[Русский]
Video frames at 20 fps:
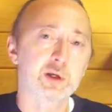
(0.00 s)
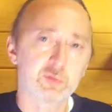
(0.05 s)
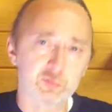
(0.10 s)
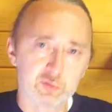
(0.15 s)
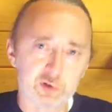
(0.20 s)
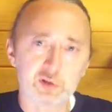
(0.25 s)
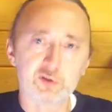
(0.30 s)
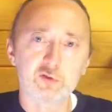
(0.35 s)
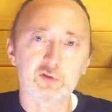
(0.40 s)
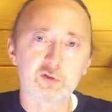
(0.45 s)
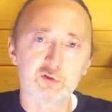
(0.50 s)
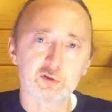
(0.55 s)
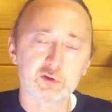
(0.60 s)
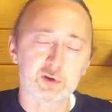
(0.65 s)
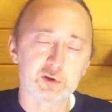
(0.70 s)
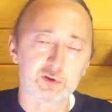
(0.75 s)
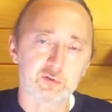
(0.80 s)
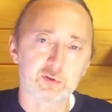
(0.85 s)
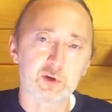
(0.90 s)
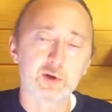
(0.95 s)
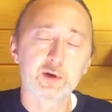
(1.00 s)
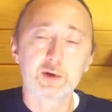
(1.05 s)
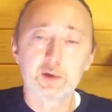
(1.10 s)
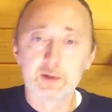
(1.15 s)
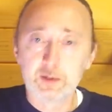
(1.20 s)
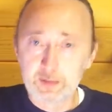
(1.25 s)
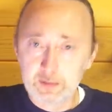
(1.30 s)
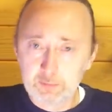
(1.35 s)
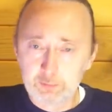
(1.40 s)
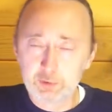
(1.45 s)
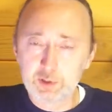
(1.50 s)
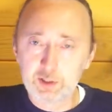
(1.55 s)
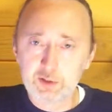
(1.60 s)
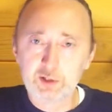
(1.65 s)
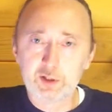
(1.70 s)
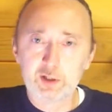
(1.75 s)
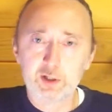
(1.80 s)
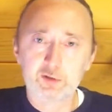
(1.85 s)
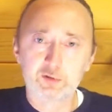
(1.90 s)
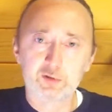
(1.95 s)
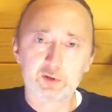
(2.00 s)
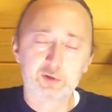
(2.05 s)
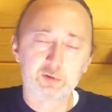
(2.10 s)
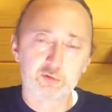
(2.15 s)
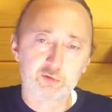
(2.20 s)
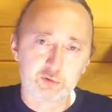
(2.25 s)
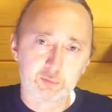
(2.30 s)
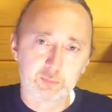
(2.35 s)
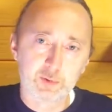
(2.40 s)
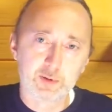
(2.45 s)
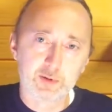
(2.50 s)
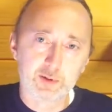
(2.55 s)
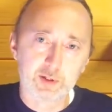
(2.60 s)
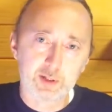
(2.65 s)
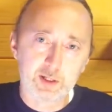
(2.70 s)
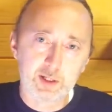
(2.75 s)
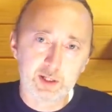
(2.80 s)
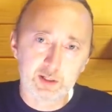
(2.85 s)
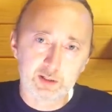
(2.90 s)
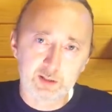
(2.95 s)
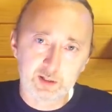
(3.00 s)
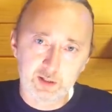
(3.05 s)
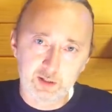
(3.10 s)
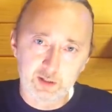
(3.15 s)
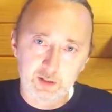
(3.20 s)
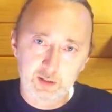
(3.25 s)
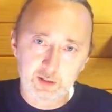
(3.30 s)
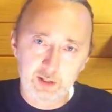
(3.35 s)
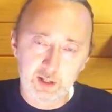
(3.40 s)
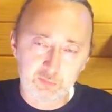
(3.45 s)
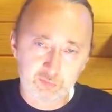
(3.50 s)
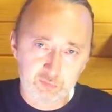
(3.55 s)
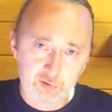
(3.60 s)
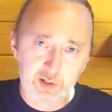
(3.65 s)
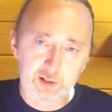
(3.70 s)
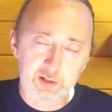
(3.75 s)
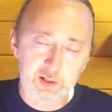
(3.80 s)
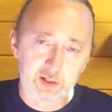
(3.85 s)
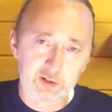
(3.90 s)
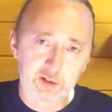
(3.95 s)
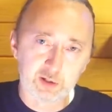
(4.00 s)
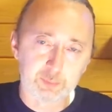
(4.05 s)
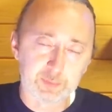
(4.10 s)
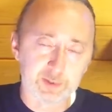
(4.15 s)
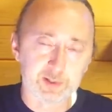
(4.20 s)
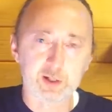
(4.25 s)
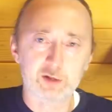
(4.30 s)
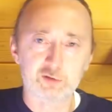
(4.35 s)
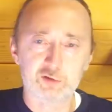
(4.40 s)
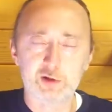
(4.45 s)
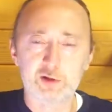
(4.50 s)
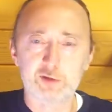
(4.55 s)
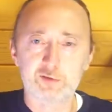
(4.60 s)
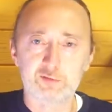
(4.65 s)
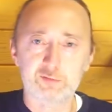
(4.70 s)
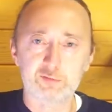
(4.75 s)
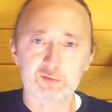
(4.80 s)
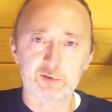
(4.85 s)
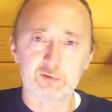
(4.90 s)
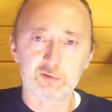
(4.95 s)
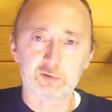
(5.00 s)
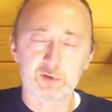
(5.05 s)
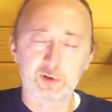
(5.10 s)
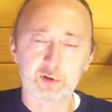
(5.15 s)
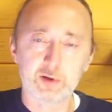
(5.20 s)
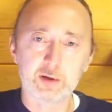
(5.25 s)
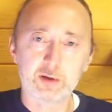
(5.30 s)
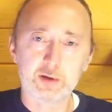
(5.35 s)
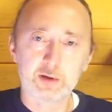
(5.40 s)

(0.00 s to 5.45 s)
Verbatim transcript: и в тысячи раз. Вот они хотят, чтобы эта лафа для них продолжалась вечно,